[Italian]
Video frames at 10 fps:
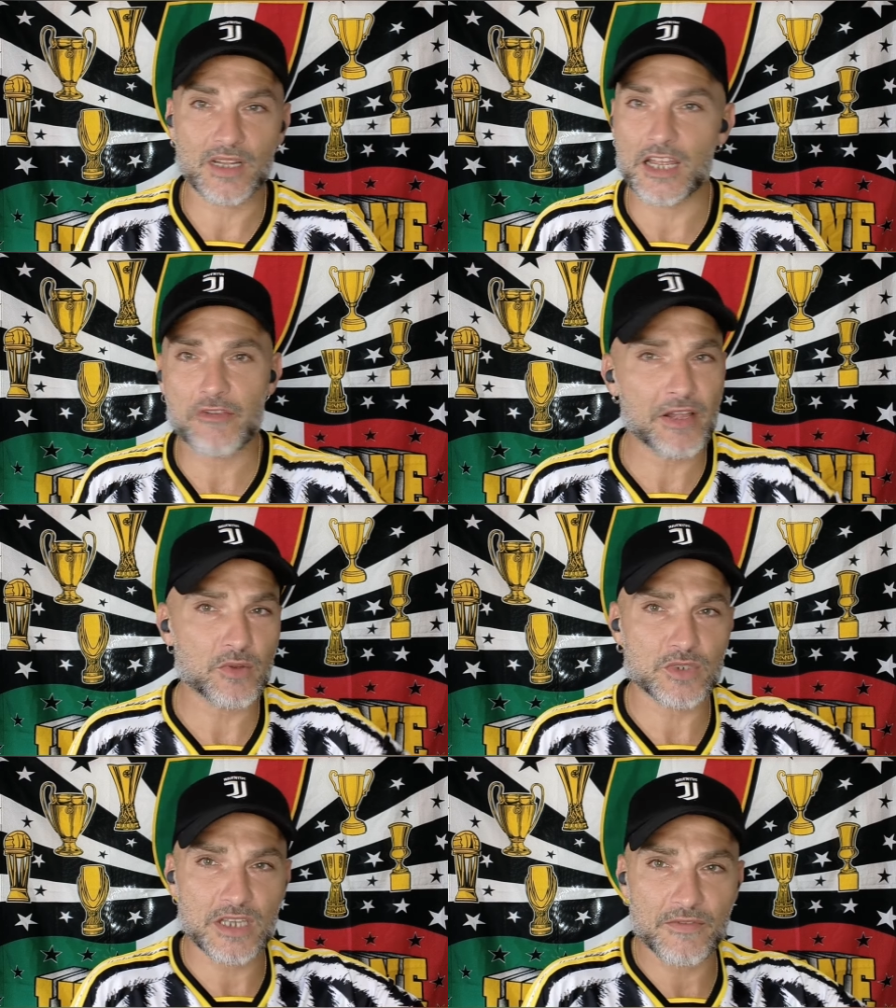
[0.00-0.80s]
la
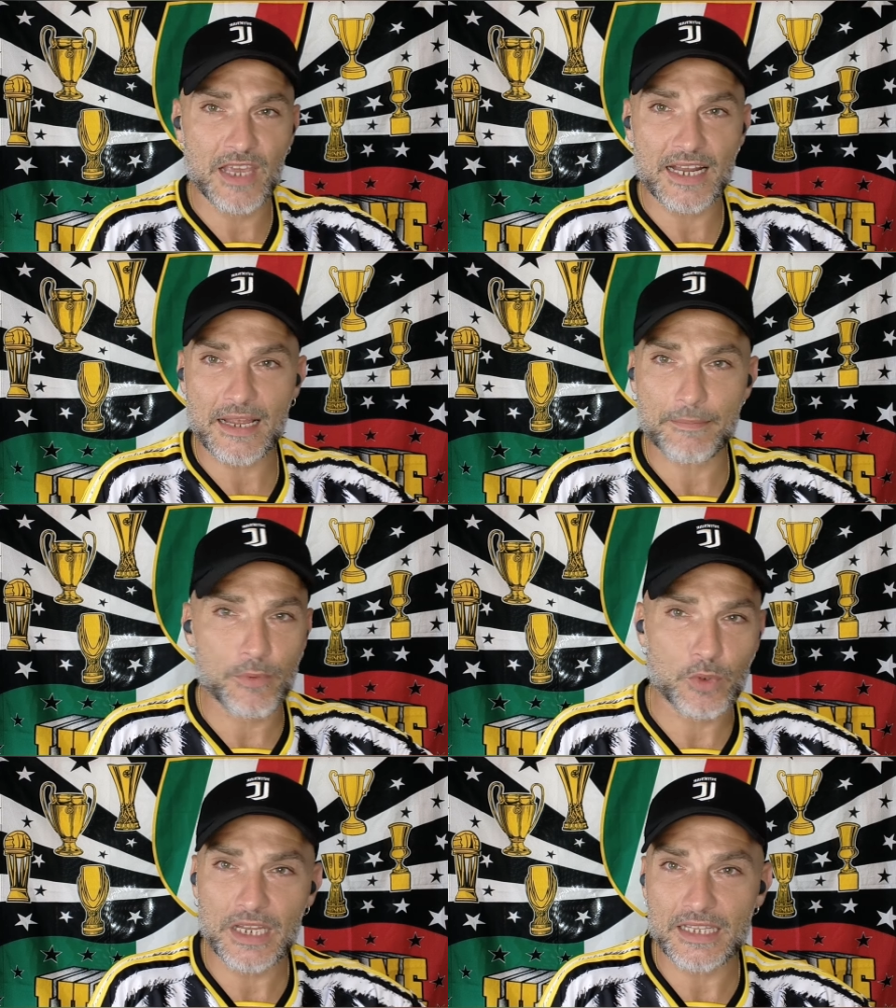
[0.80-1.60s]
Juventus che viene
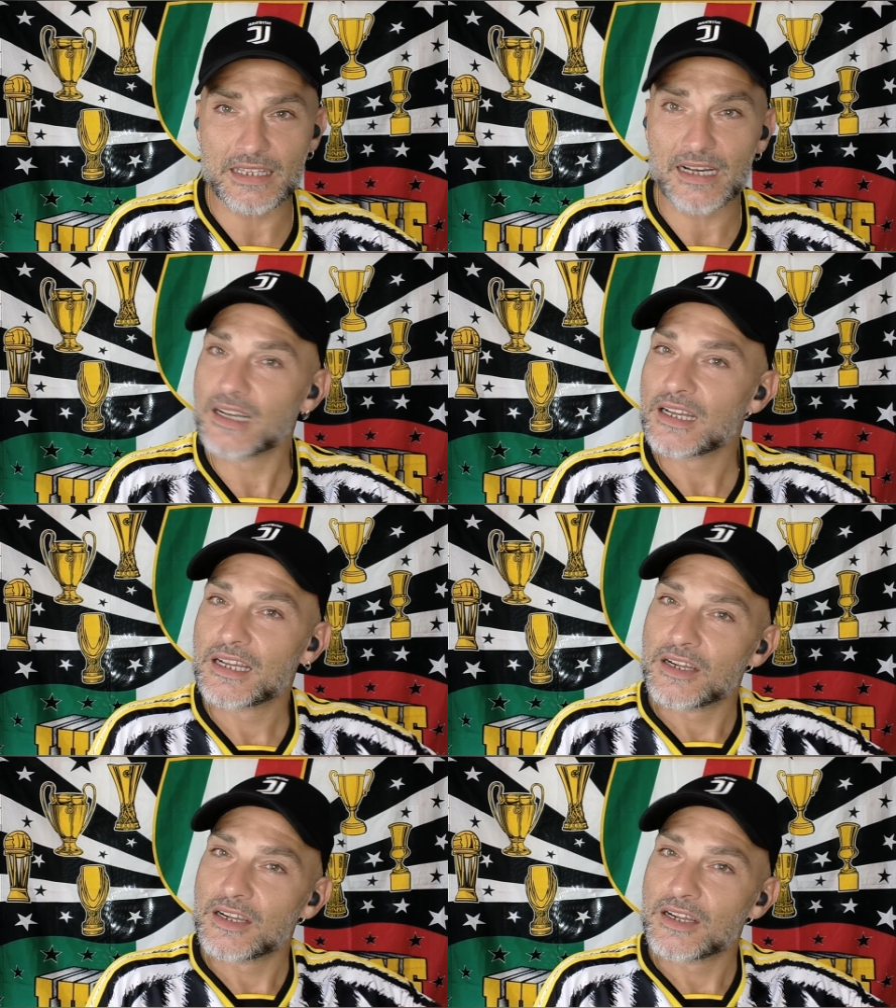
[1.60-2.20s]
punita